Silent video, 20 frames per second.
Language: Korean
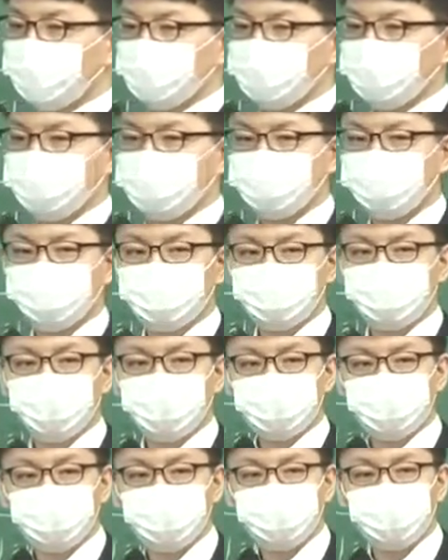어,
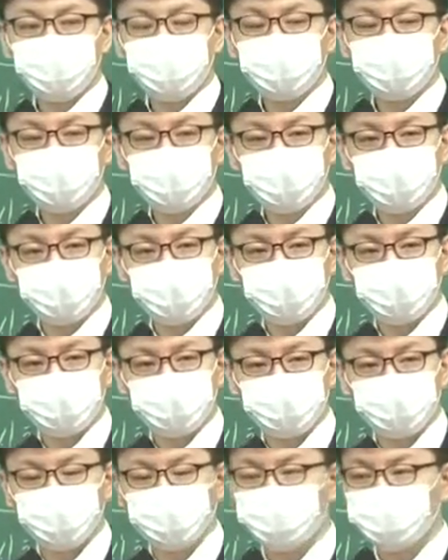수평적 연결된 게
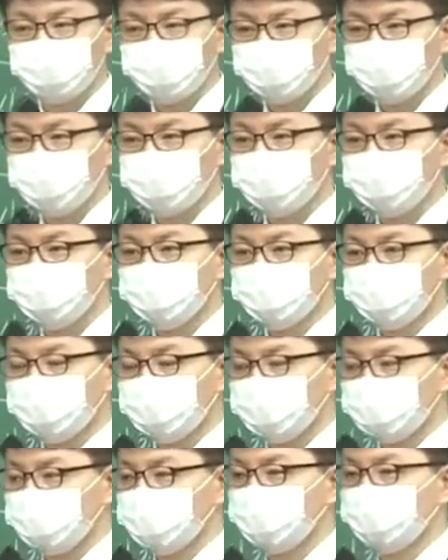좋은 조직이,
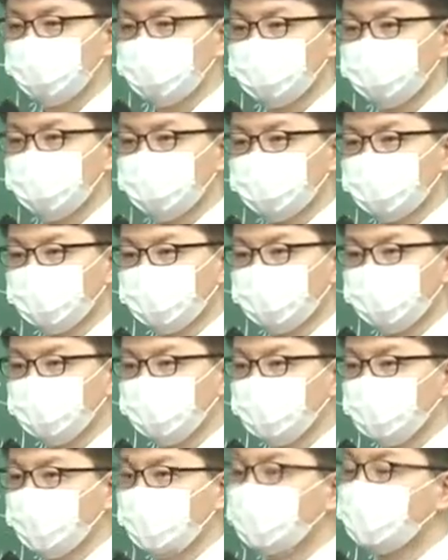어, 구조가 있을 거예요.
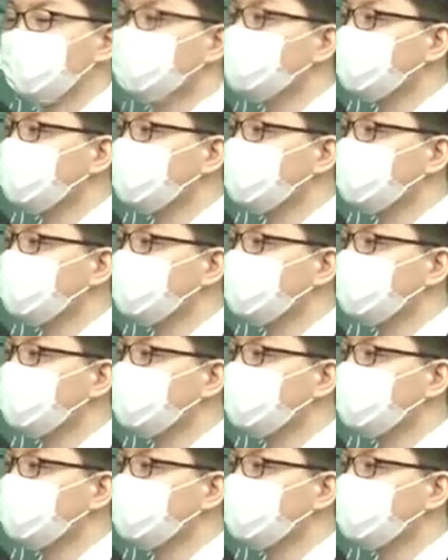예를